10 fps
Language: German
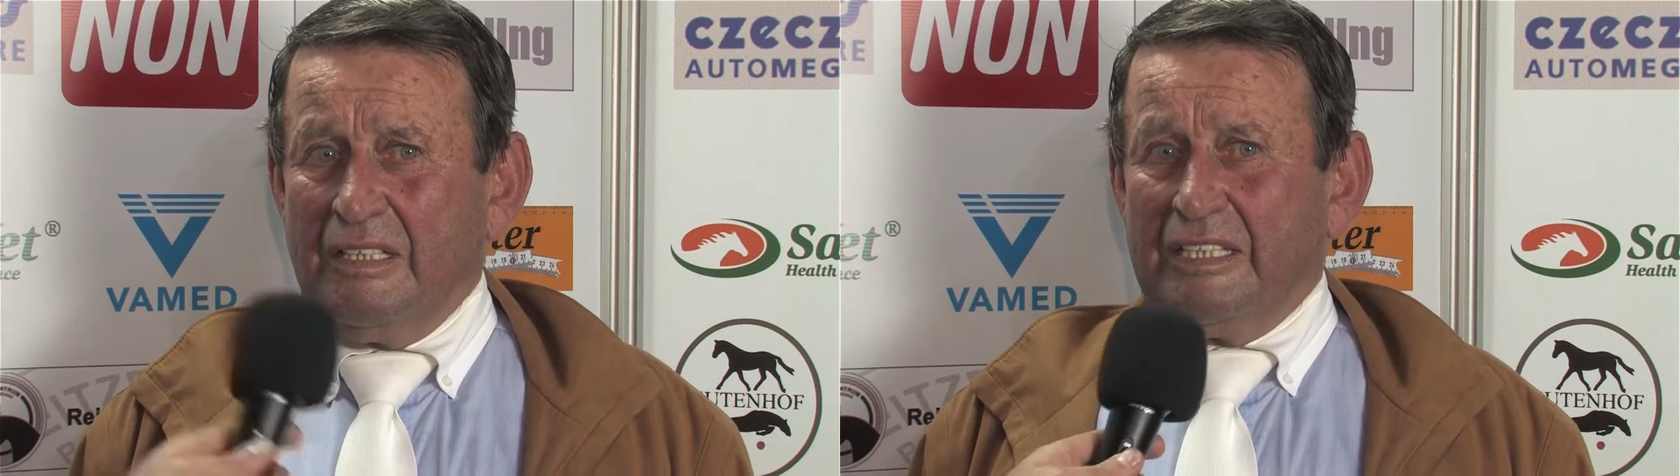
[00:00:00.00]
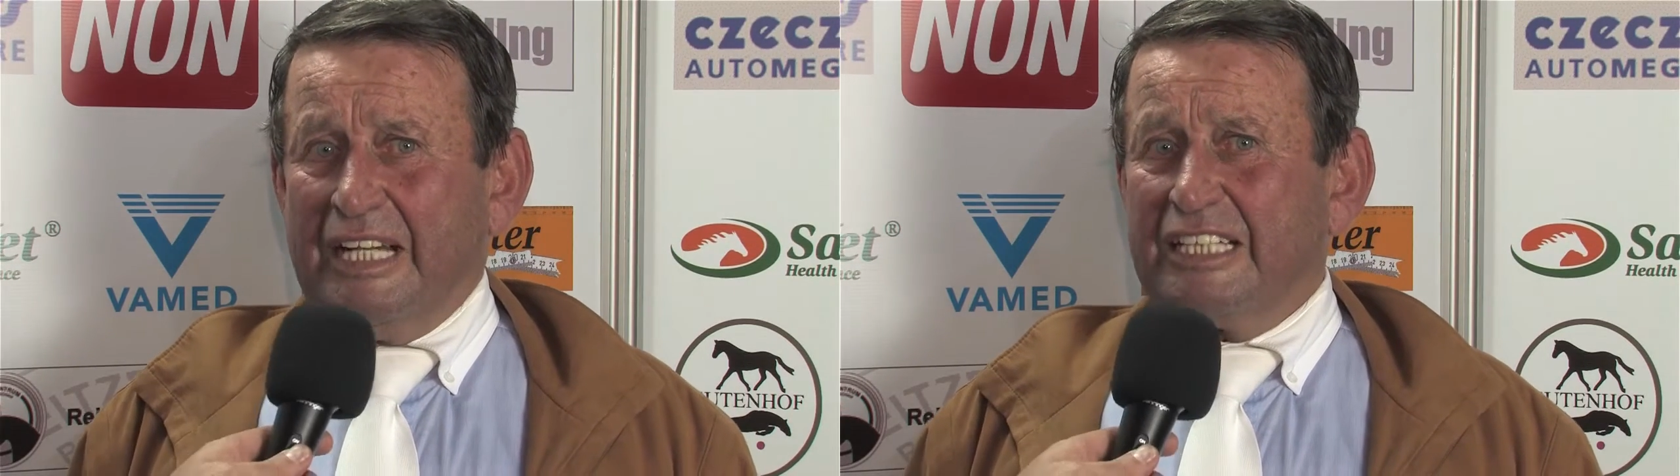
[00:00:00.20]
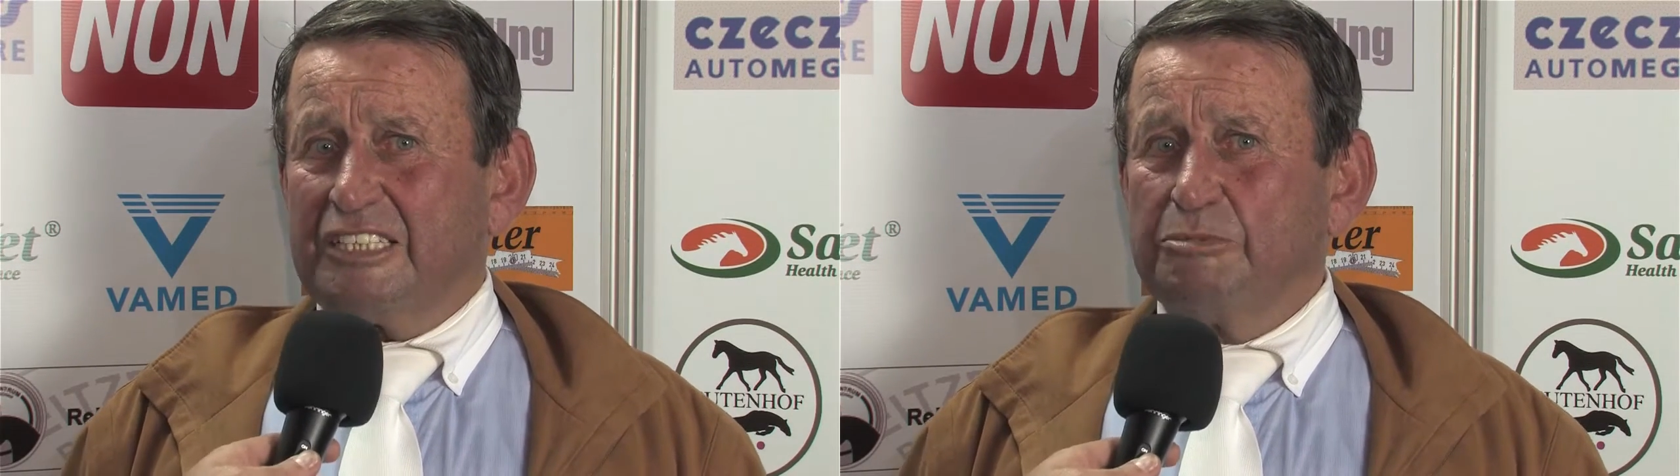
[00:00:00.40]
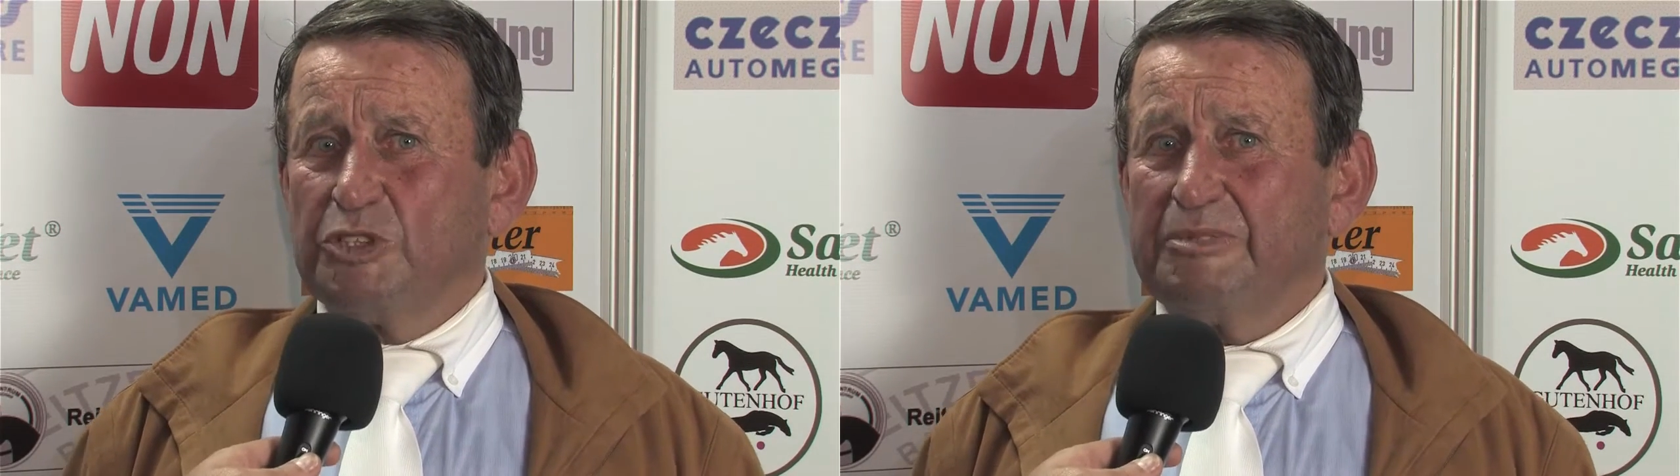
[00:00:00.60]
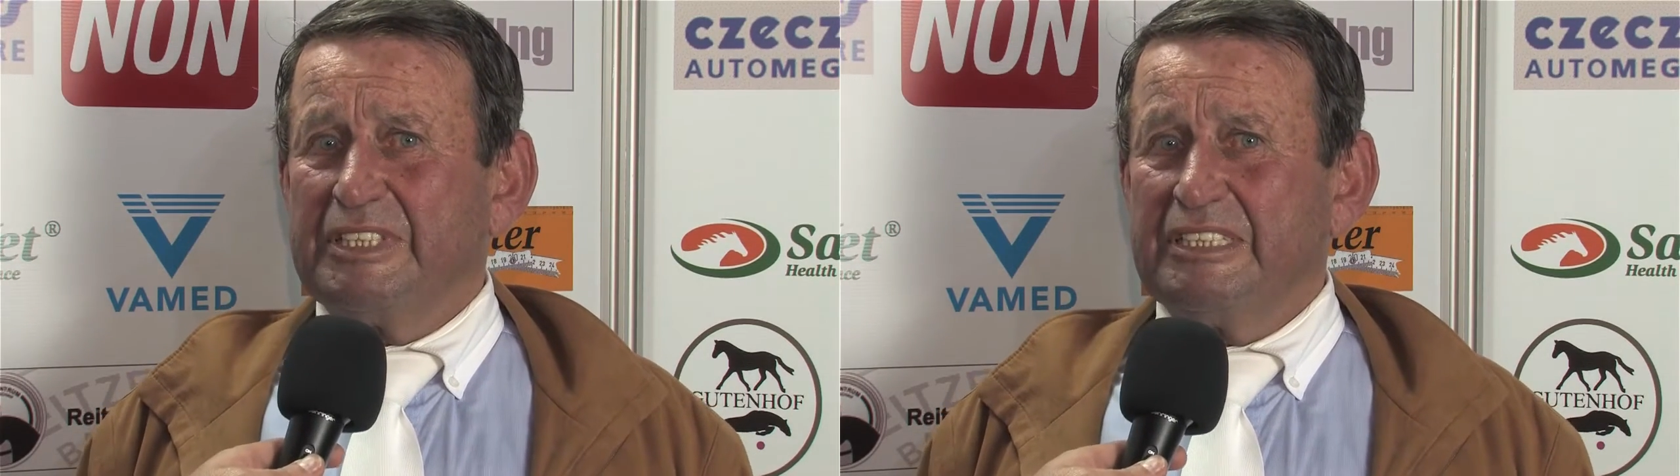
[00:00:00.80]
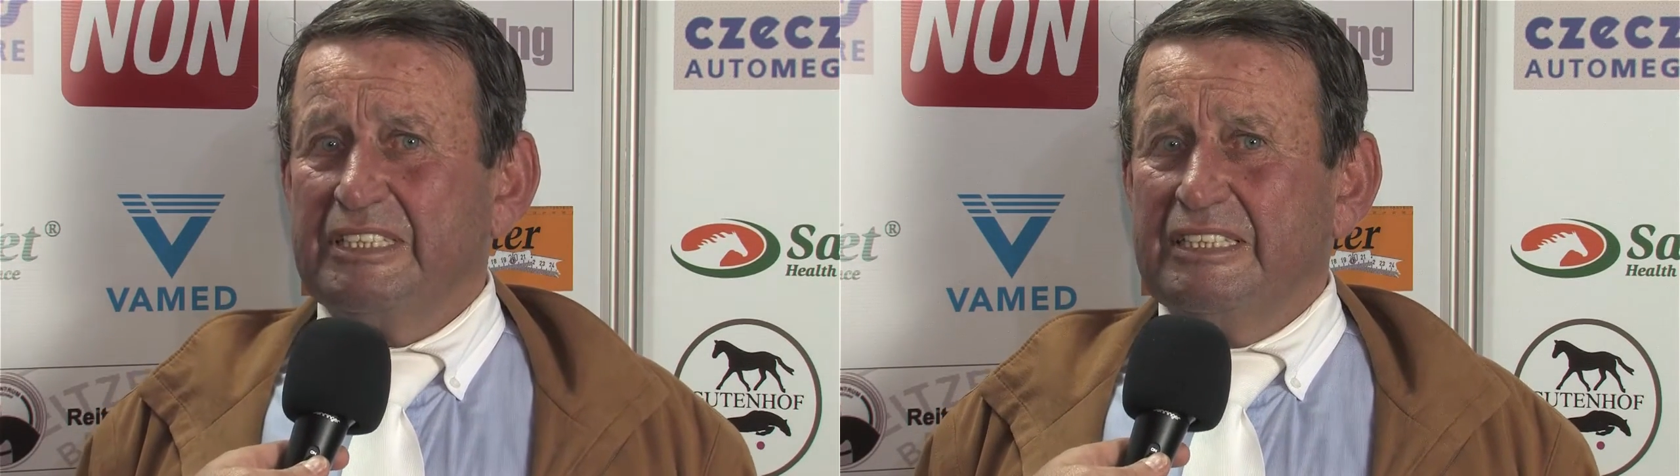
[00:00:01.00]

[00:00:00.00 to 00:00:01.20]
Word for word: Ja, das muss man